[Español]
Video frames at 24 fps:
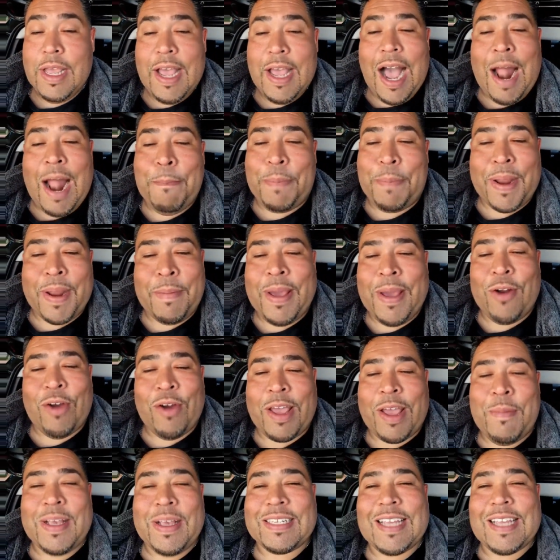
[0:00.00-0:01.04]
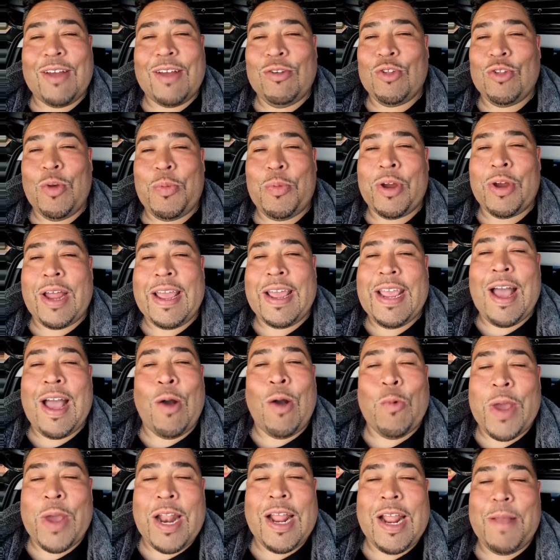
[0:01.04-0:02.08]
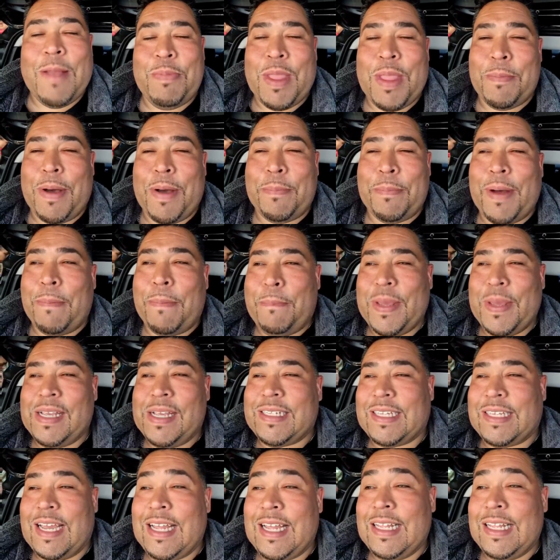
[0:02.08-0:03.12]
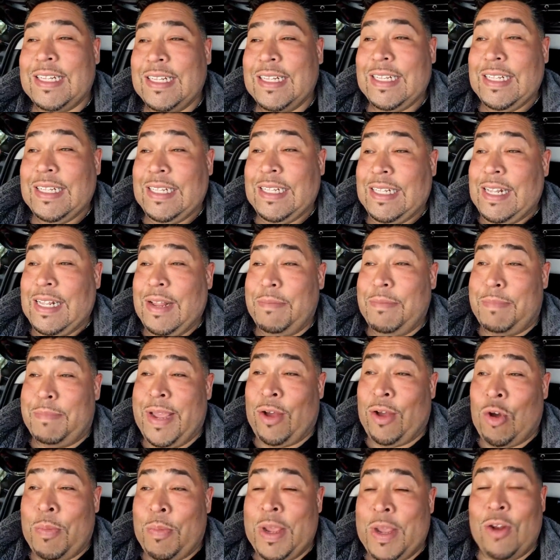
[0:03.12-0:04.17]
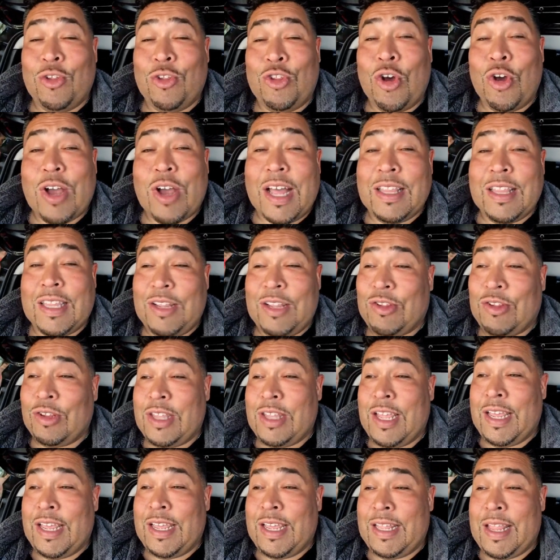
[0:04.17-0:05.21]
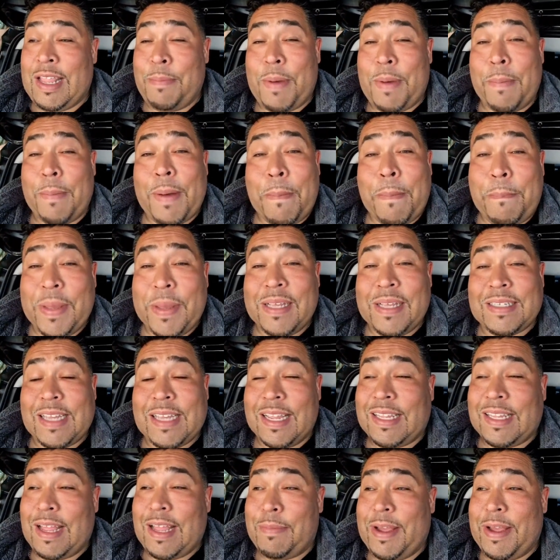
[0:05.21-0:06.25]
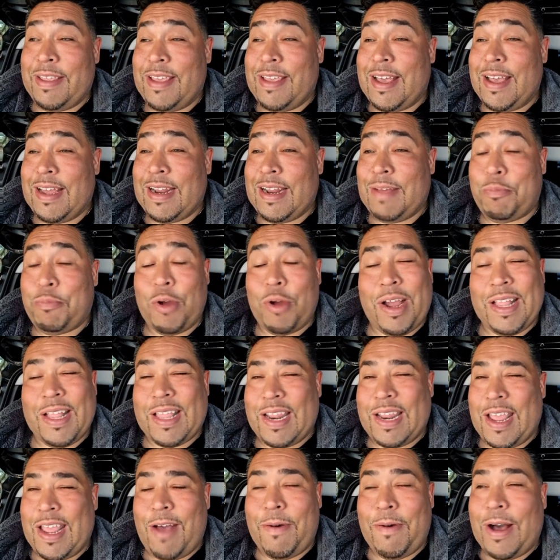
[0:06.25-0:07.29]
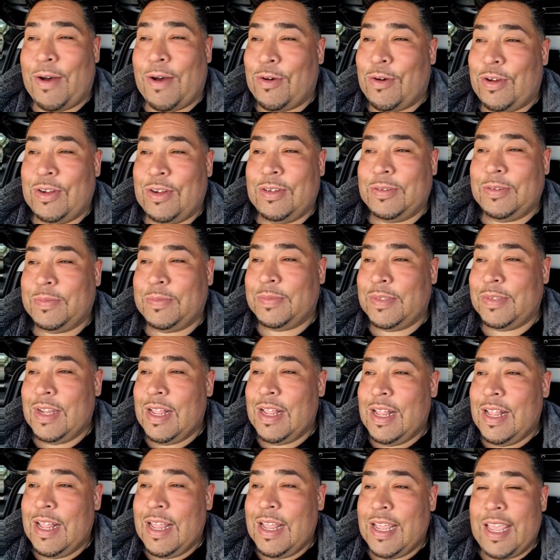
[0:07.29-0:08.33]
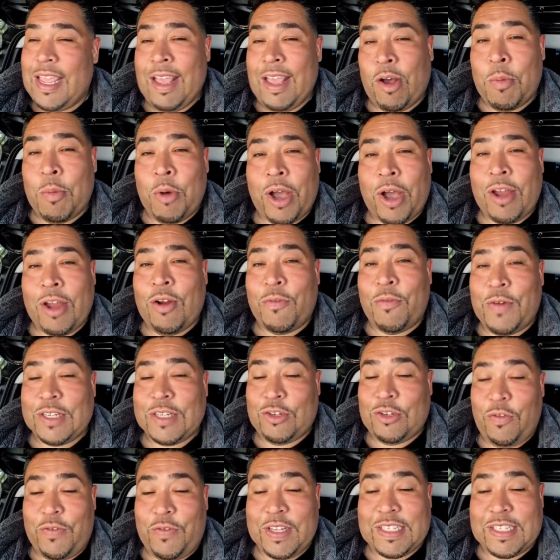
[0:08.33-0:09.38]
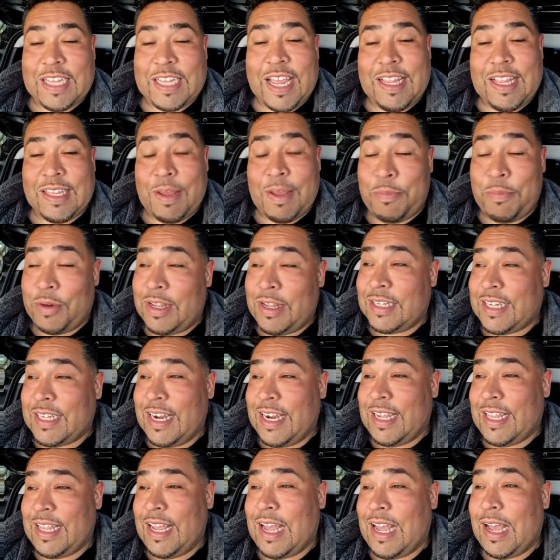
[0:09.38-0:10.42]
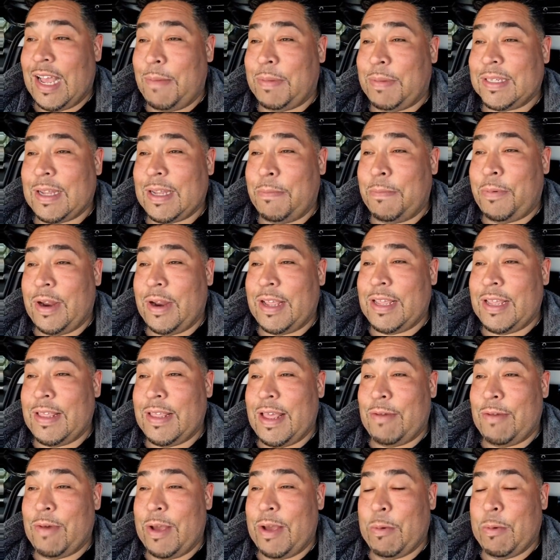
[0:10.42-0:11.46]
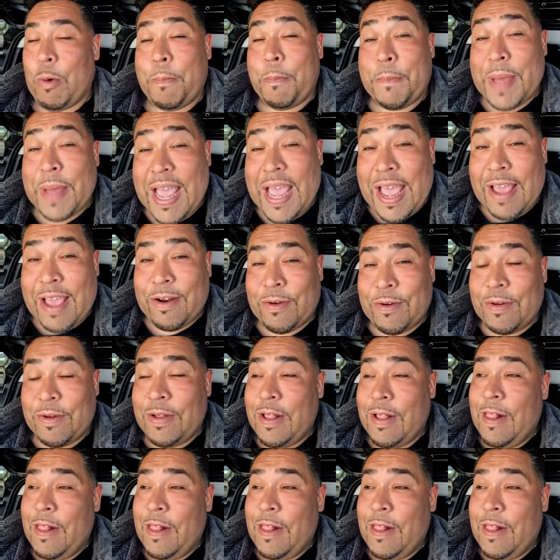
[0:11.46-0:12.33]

al primero que me saludó por ahí, a Wilhelm de Papas Pizza. Me comí los dos cantitos de, papas pizza esta mañana porque tenía bajón y como que no fue suficiente. Puede ser que tenga que pasar por allí de nuevo. Pero